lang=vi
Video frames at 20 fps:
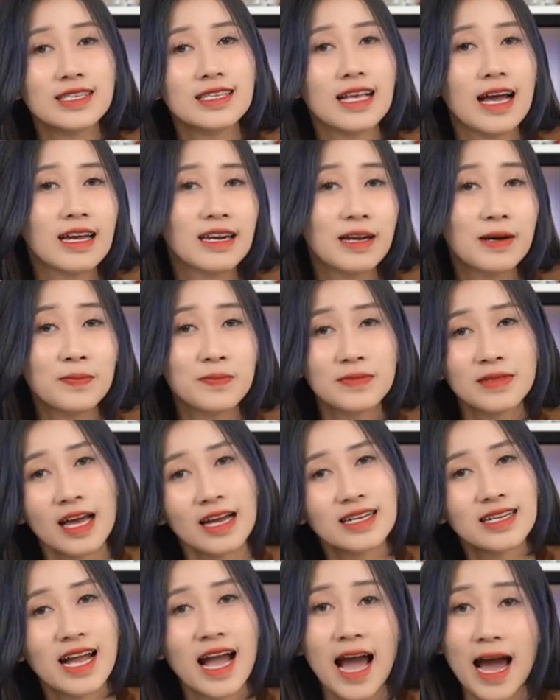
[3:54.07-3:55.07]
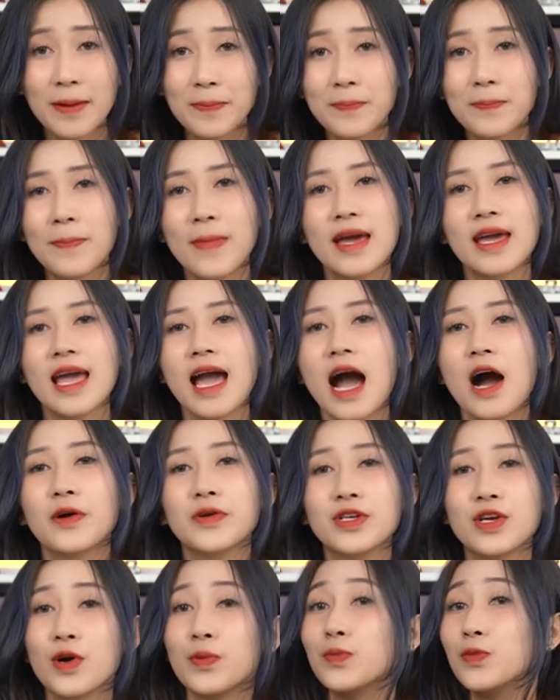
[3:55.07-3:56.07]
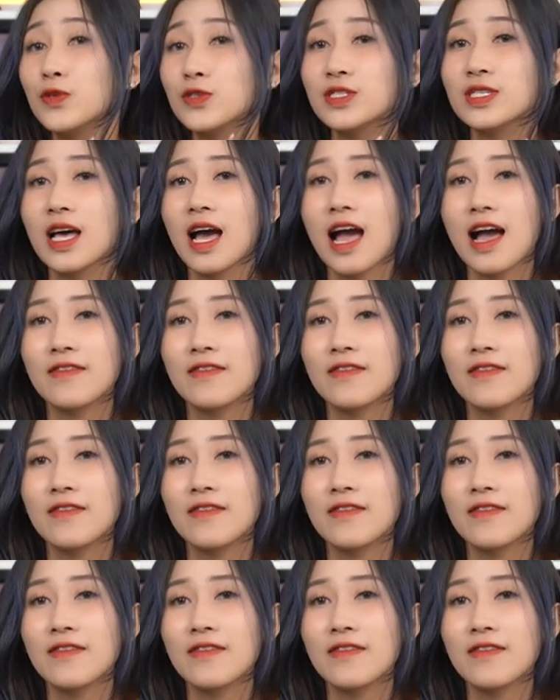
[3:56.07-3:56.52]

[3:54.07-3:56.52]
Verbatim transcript: tán âm thanh HP Audio Boost